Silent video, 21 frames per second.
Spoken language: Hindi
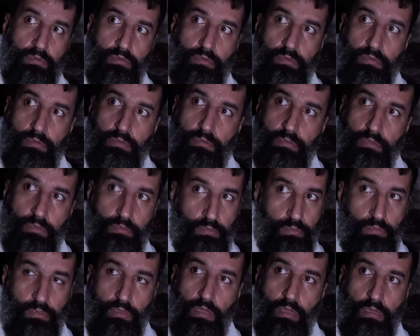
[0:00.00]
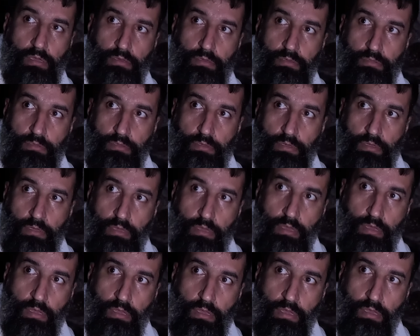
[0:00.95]
Four times? Yeah.
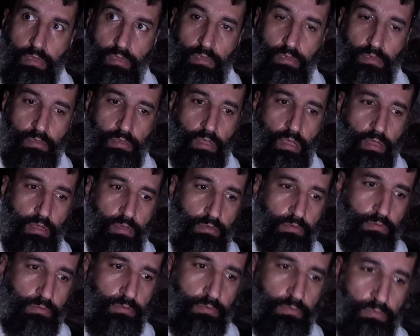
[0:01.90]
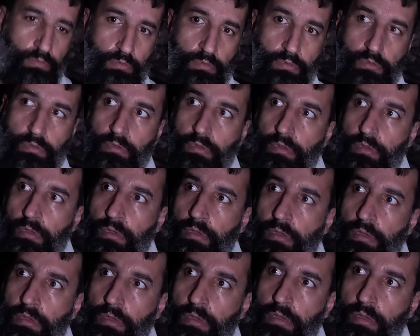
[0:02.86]
Really? Yeah. Because
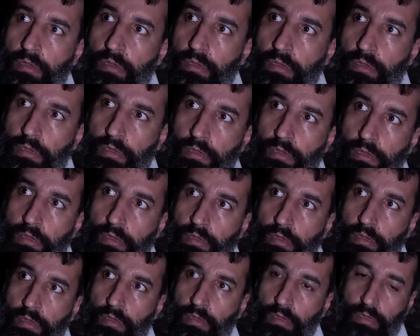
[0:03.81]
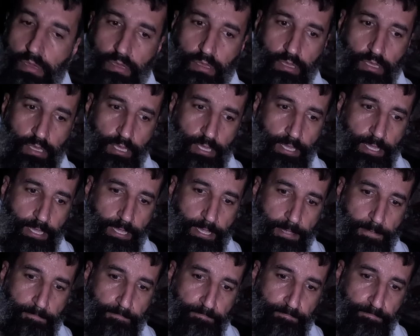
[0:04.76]
camera and everything. Uh,
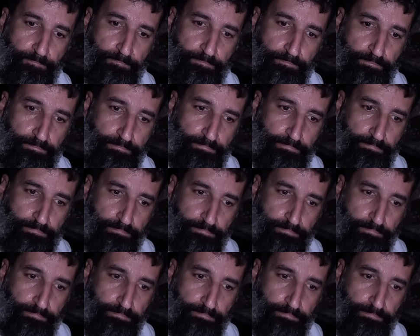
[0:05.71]
it's very risky.